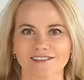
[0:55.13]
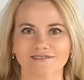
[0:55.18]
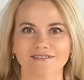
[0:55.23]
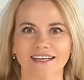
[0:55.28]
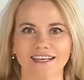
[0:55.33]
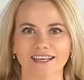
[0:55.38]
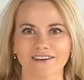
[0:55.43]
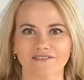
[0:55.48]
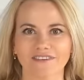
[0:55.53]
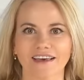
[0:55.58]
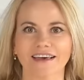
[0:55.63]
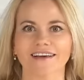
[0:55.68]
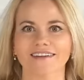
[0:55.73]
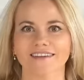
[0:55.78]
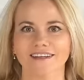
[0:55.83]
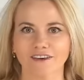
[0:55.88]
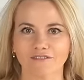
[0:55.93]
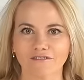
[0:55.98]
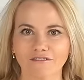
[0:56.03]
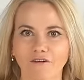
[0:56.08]
są takie
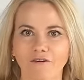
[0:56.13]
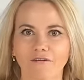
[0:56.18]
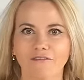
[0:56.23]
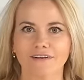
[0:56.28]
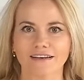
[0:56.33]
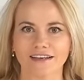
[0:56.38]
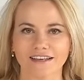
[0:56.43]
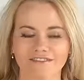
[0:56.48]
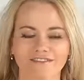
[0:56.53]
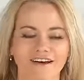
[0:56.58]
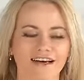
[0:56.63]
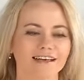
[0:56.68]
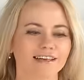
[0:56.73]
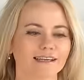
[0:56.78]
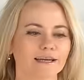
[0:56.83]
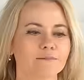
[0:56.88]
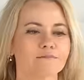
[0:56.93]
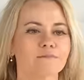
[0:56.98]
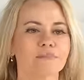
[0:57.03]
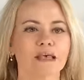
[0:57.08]
piękne i w ogóle i
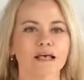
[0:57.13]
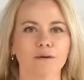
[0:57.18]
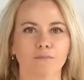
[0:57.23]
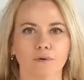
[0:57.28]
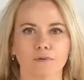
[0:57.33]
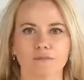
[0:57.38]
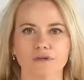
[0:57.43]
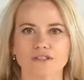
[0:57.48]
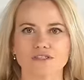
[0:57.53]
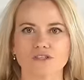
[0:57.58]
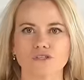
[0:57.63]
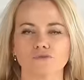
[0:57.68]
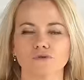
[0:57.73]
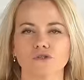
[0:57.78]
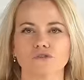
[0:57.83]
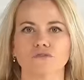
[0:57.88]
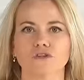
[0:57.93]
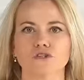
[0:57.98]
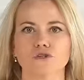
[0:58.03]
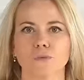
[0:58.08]
fajnie, bo my jesteśmy
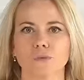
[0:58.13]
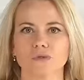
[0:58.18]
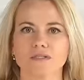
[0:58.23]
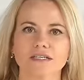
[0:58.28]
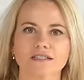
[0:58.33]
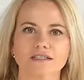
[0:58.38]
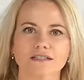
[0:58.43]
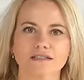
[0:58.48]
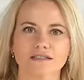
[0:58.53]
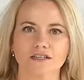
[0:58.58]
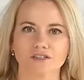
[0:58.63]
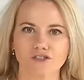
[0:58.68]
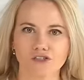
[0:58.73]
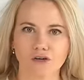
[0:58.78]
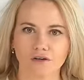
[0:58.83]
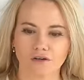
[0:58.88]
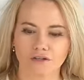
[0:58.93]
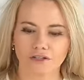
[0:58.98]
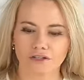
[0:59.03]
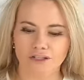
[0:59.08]
świeżo po sesji
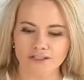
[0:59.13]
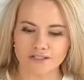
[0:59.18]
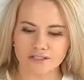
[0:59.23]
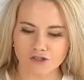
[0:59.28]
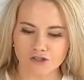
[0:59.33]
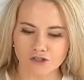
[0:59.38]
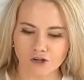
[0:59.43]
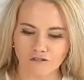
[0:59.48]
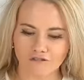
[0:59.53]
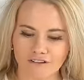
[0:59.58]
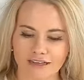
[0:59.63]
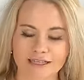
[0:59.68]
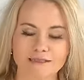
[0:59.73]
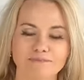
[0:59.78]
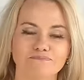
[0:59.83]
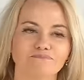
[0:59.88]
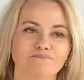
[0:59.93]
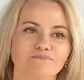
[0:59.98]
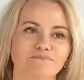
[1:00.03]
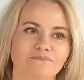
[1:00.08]
zdjęcio e,
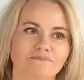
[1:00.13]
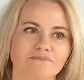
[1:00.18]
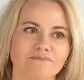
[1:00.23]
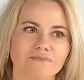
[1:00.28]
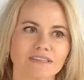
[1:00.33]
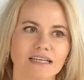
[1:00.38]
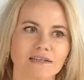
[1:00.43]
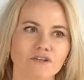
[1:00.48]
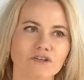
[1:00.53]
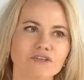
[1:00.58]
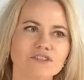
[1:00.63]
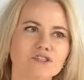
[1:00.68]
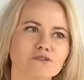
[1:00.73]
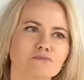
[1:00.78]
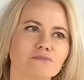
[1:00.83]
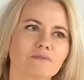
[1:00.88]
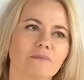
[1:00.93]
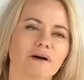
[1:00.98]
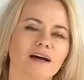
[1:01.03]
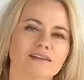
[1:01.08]
zdjęciowej. No
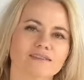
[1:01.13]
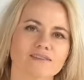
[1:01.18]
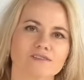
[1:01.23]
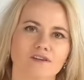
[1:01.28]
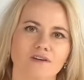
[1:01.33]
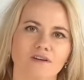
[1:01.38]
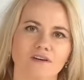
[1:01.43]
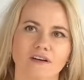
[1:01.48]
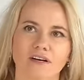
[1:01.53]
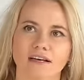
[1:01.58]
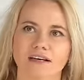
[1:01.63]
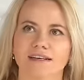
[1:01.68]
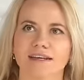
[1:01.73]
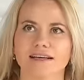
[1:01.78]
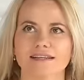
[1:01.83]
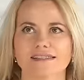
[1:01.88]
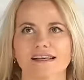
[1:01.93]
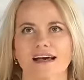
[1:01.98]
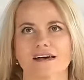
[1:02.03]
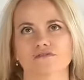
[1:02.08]
jesteśmy bardzo,
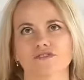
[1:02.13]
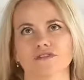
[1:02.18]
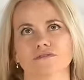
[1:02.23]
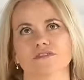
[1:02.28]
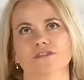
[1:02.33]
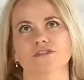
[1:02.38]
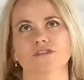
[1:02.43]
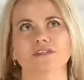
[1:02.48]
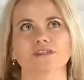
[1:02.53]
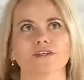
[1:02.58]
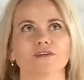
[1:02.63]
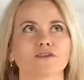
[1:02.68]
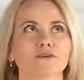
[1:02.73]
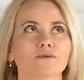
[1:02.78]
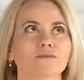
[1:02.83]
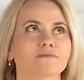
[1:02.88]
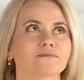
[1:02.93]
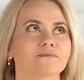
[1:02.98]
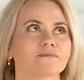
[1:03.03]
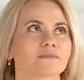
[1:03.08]
jak zawsze, wiecie co,
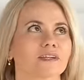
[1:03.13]
no